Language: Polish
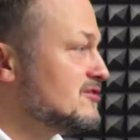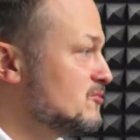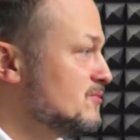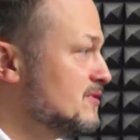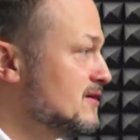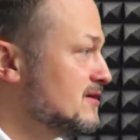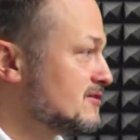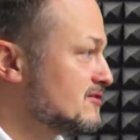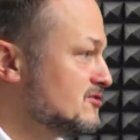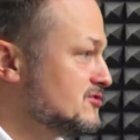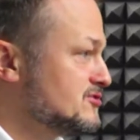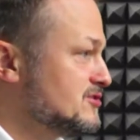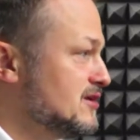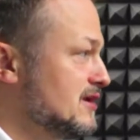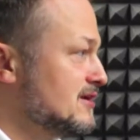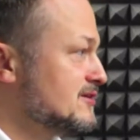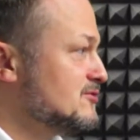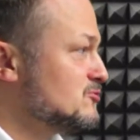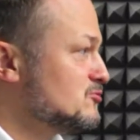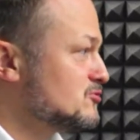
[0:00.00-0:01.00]
umiejętności, ale
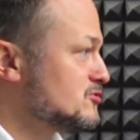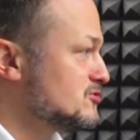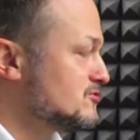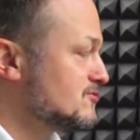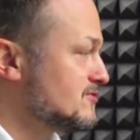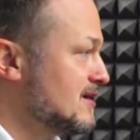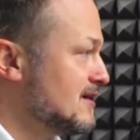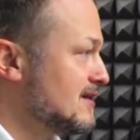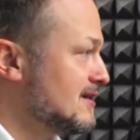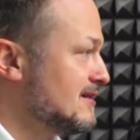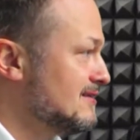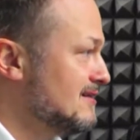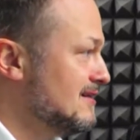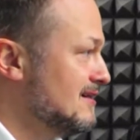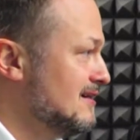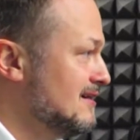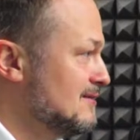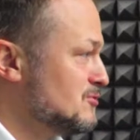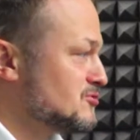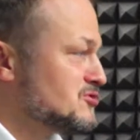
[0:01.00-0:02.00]
jak nie ruszysz w teren,
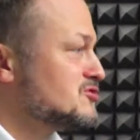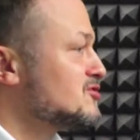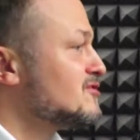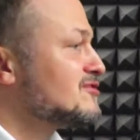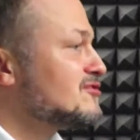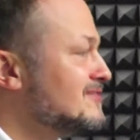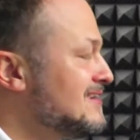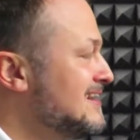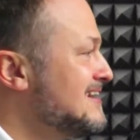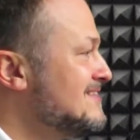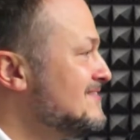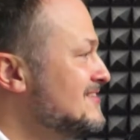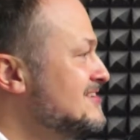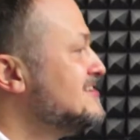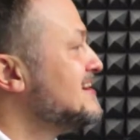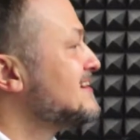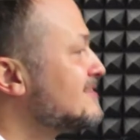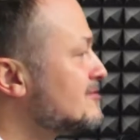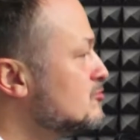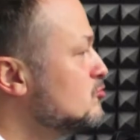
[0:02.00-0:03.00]
możesz doskonale wiedzieć,
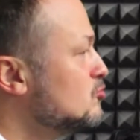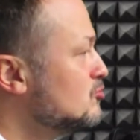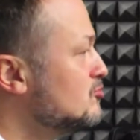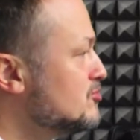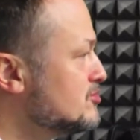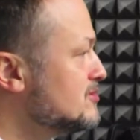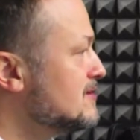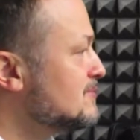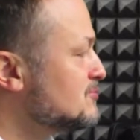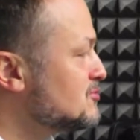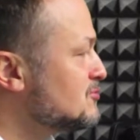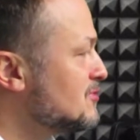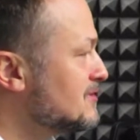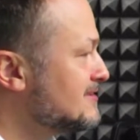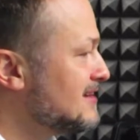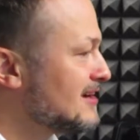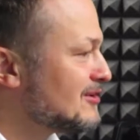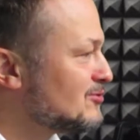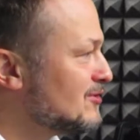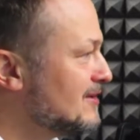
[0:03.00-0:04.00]
jak schudnąć na przykład
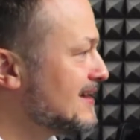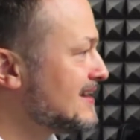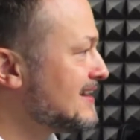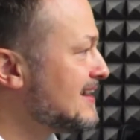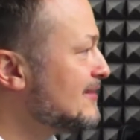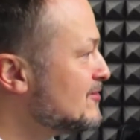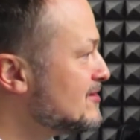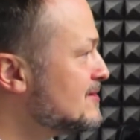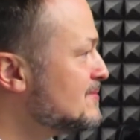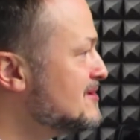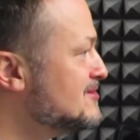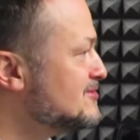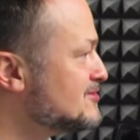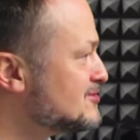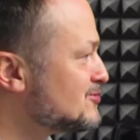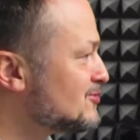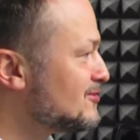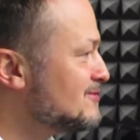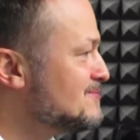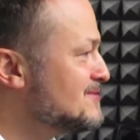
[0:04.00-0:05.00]
Darko, ale no jak rano nie będziesz... Ja
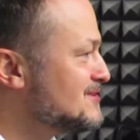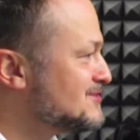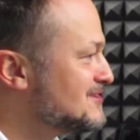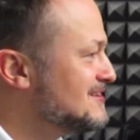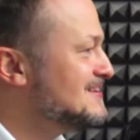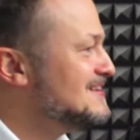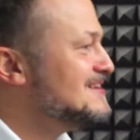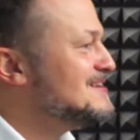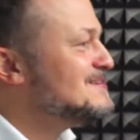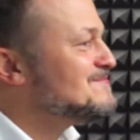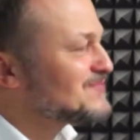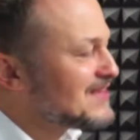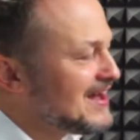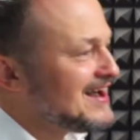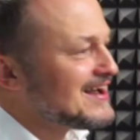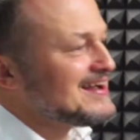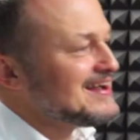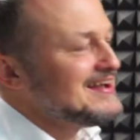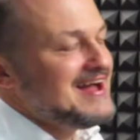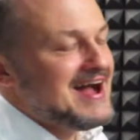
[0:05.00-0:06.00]
rozumiesz, bardzo. Ale...
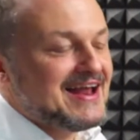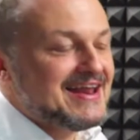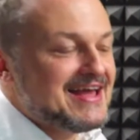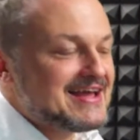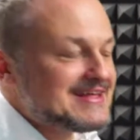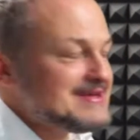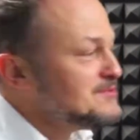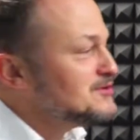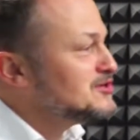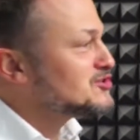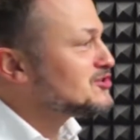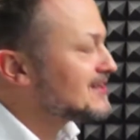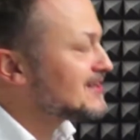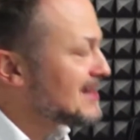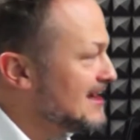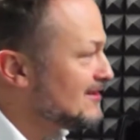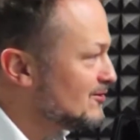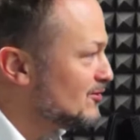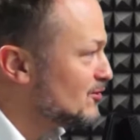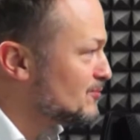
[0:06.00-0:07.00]
Tak, ale jak nie będziesz
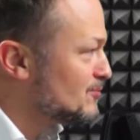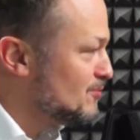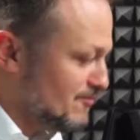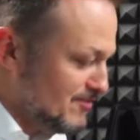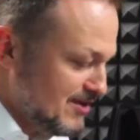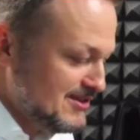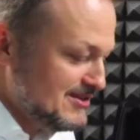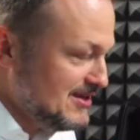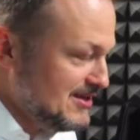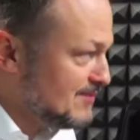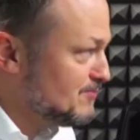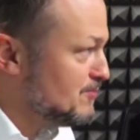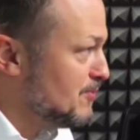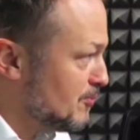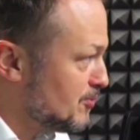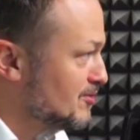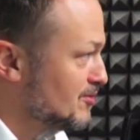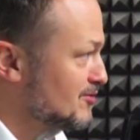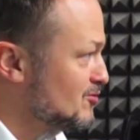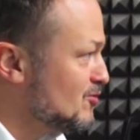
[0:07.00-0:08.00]
rano odpowiednich jak po
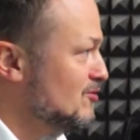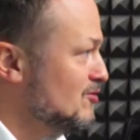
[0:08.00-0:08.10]
prostu...